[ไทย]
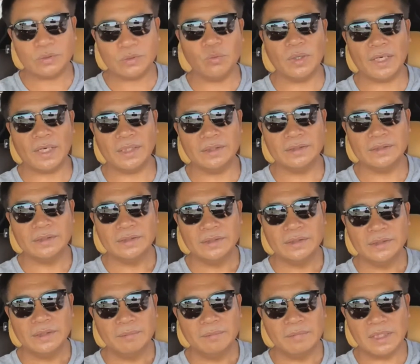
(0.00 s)
ตัวแล้ว
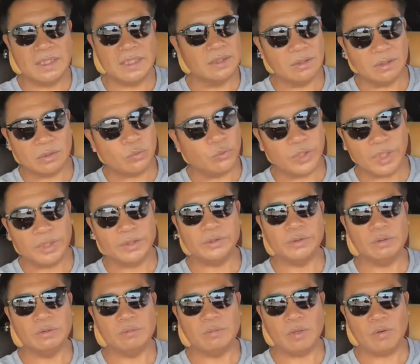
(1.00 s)
เมื่อคืนก็คุยกันอ
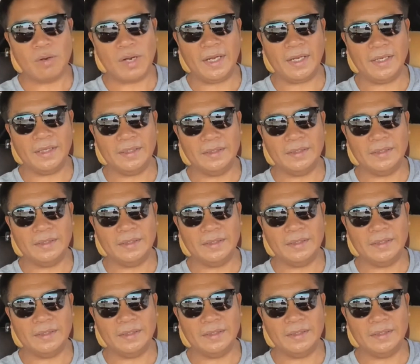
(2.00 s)
ยู่ บอกว่า